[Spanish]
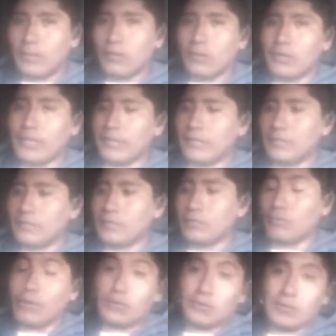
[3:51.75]
dólares
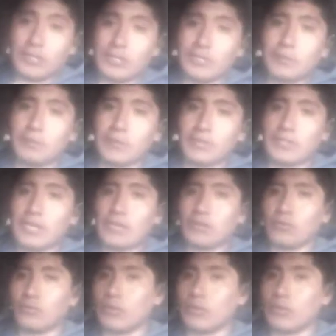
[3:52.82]
cuando estás empezando,